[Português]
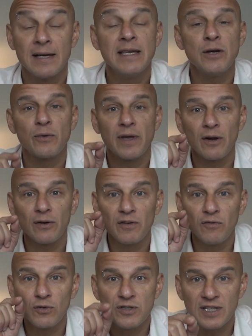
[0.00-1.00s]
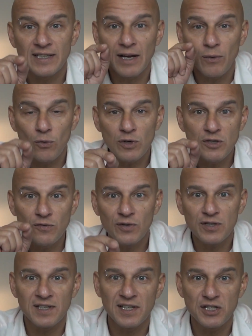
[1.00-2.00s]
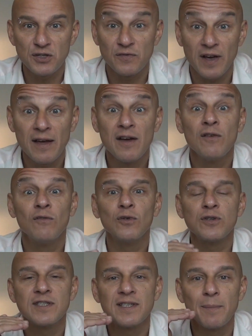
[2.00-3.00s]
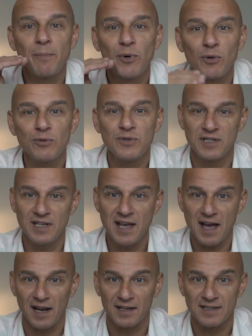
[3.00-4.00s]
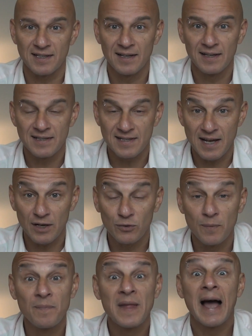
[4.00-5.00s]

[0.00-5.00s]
E eu quero que você, da onde você estiver, você pronuncie elas, certo?